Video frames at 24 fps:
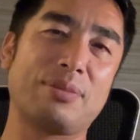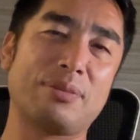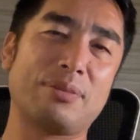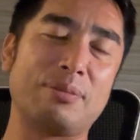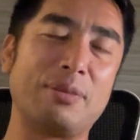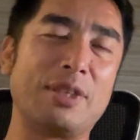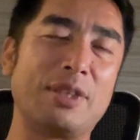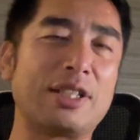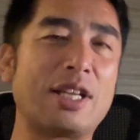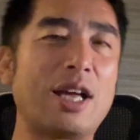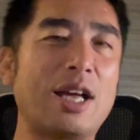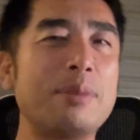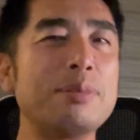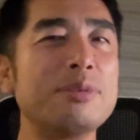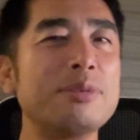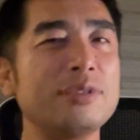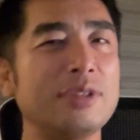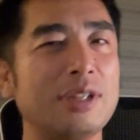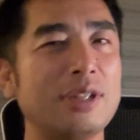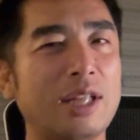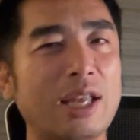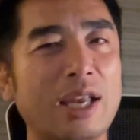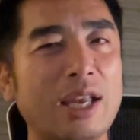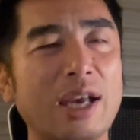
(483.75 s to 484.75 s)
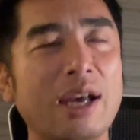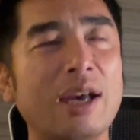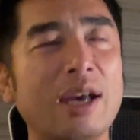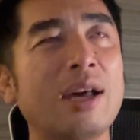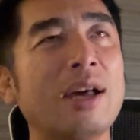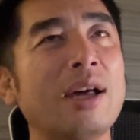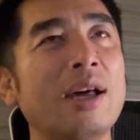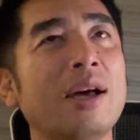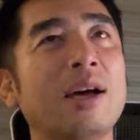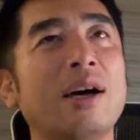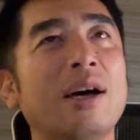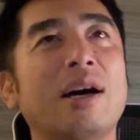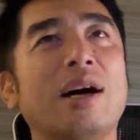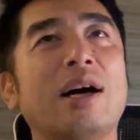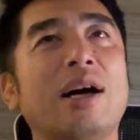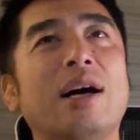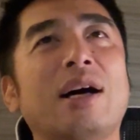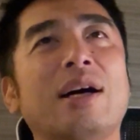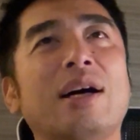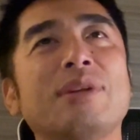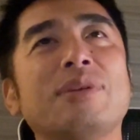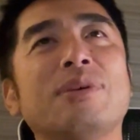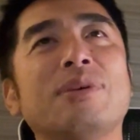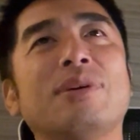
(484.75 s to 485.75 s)
まあ、多分ね
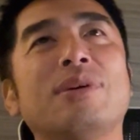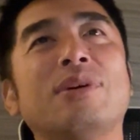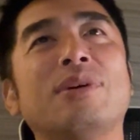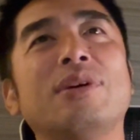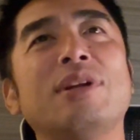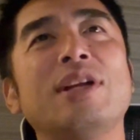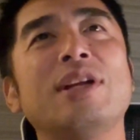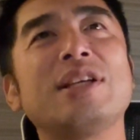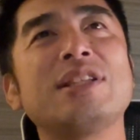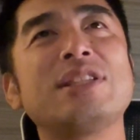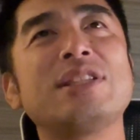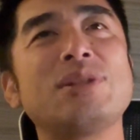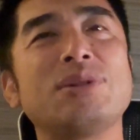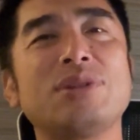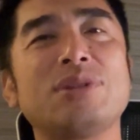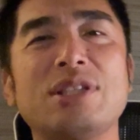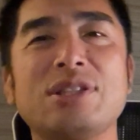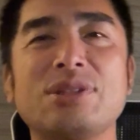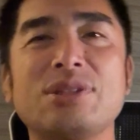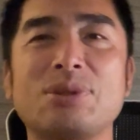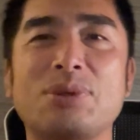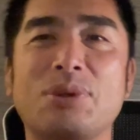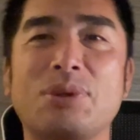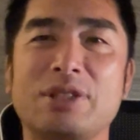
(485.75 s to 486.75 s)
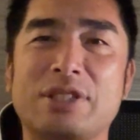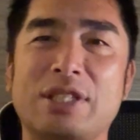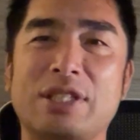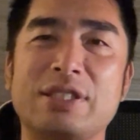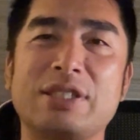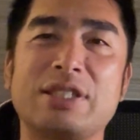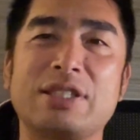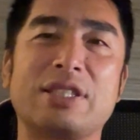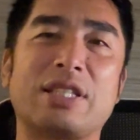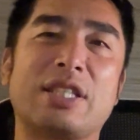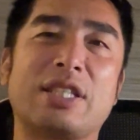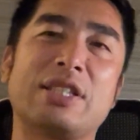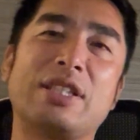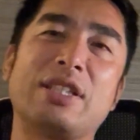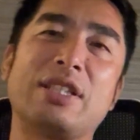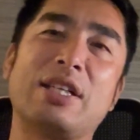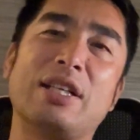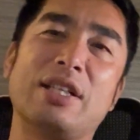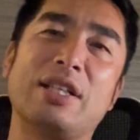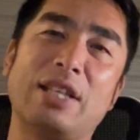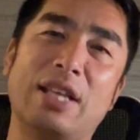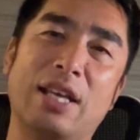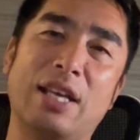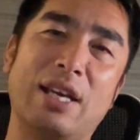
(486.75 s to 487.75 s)
あの歴史のテストとかさせた
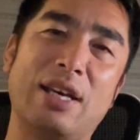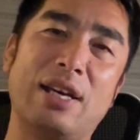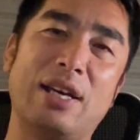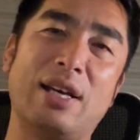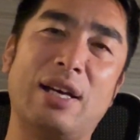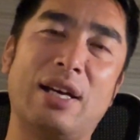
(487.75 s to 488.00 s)
らね